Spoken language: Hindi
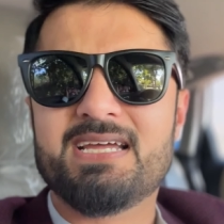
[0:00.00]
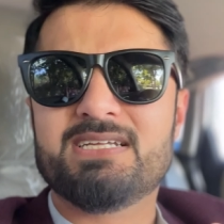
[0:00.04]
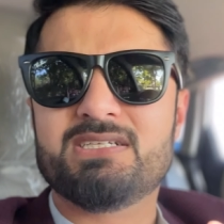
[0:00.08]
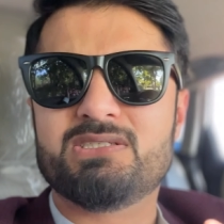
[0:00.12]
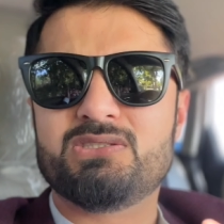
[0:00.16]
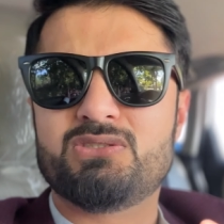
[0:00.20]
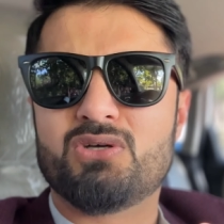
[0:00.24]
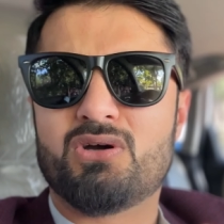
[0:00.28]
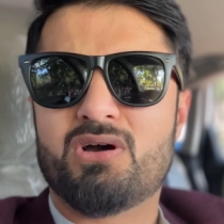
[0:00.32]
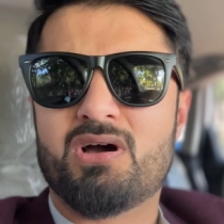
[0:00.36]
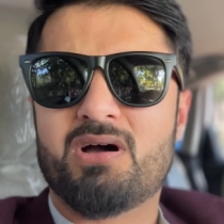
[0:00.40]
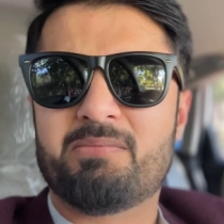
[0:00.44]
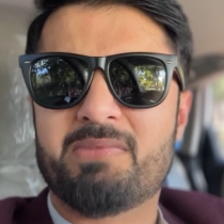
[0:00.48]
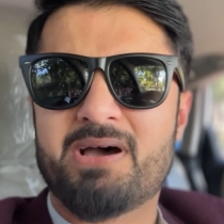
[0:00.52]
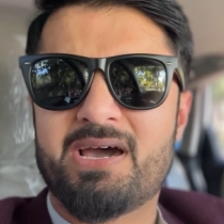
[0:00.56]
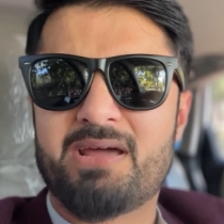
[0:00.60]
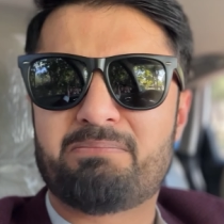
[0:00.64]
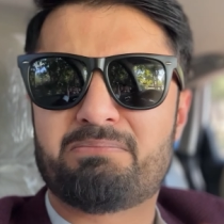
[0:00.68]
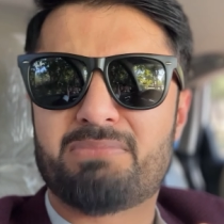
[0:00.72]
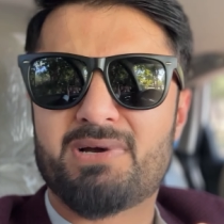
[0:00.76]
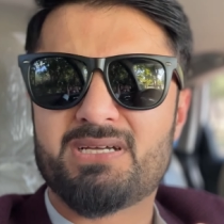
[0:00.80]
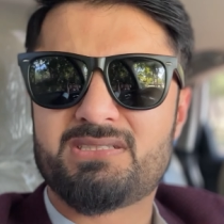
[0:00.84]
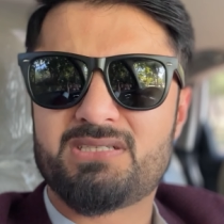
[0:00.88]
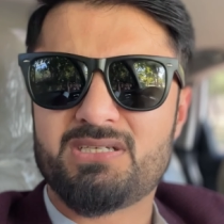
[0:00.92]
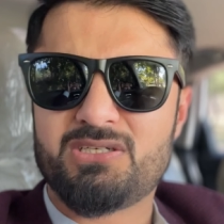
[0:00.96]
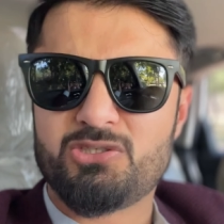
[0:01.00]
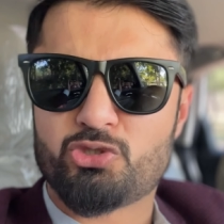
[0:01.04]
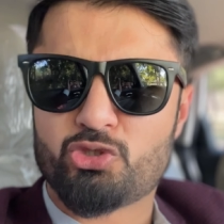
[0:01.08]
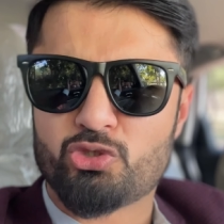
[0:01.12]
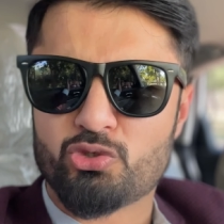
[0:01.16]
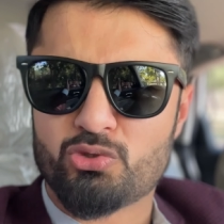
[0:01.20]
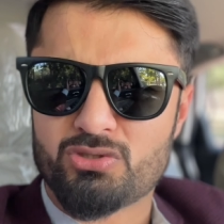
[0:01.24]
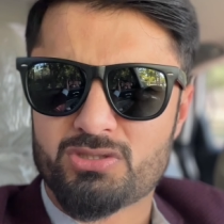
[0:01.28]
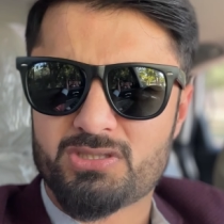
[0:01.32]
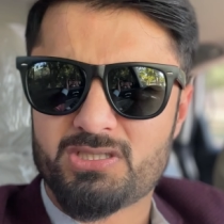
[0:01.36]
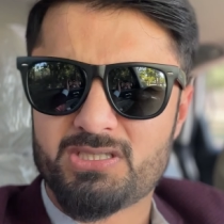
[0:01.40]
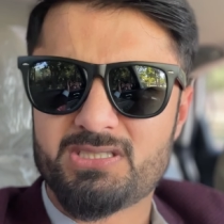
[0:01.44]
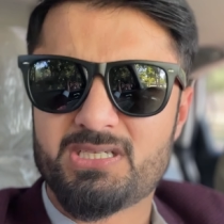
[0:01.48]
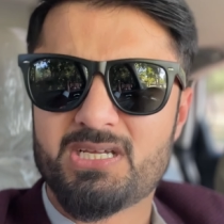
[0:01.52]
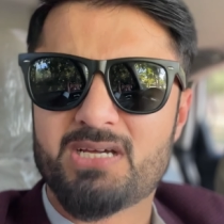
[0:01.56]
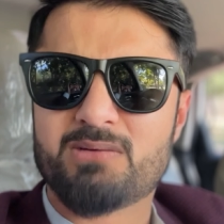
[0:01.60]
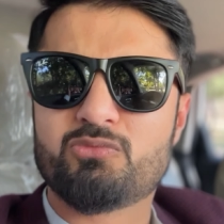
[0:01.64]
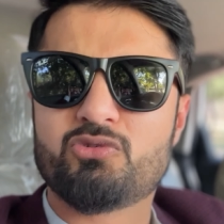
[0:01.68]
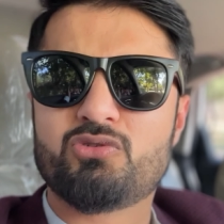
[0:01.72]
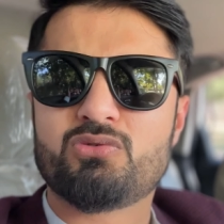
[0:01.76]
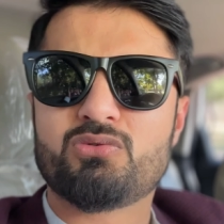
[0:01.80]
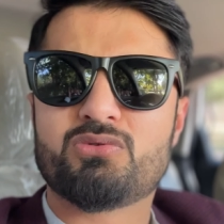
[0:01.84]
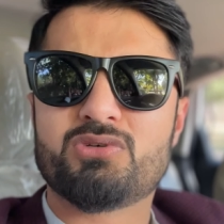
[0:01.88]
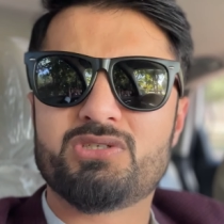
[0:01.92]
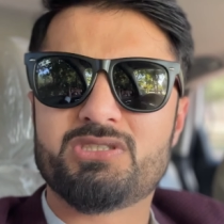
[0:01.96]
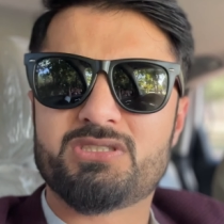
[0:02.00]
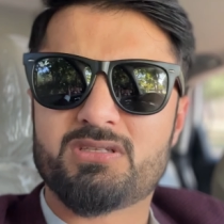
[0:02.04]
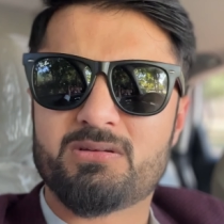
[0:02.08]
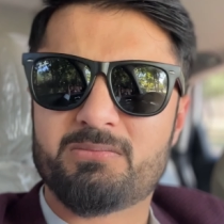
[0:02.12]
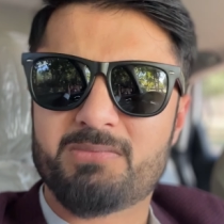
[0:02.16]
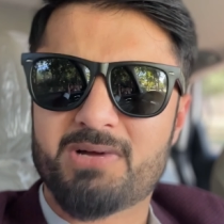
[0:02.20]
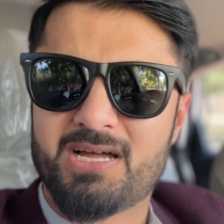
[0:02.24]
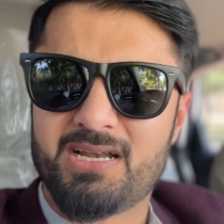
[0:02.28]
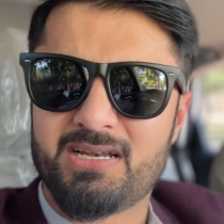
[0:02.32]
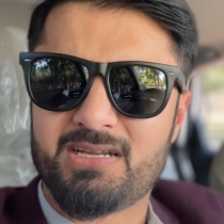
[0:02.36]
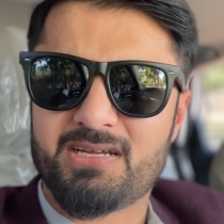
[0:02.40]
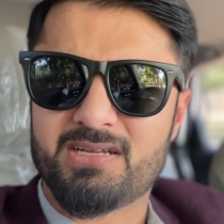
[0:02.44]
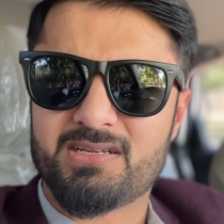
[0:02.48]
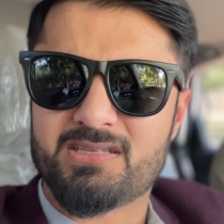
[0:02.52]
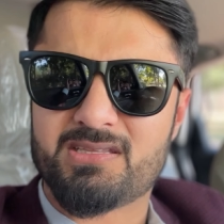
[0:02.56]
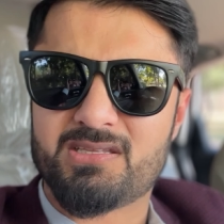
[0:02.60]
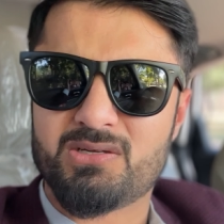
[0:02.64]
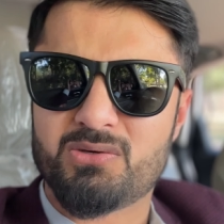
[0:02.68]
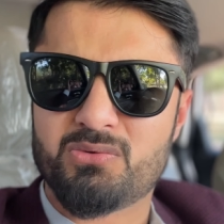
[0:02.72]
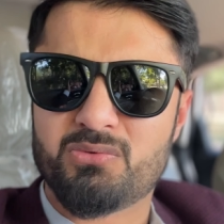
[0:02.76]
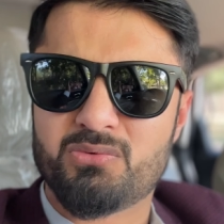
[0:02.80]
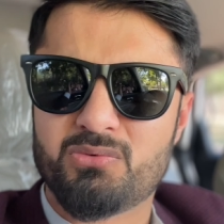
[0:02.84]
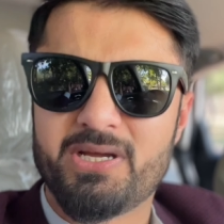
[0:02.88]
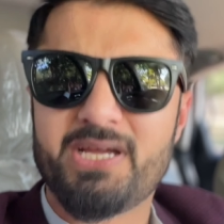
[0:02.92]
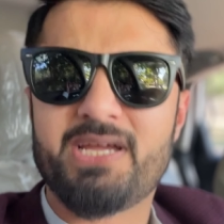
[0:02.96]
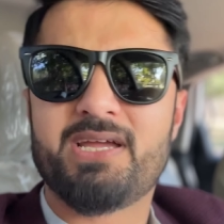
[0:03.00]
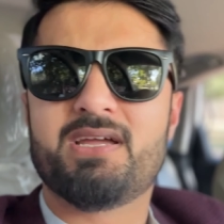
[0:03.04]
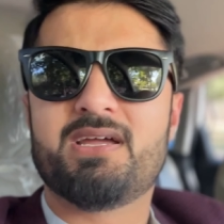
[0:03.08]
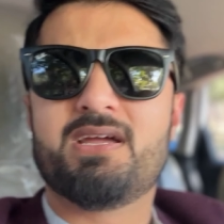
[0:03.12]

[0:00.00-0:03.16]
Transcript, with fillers: जो हमारे पास रिसोर्स हैं हम उनको इस्तेमाल करते हुए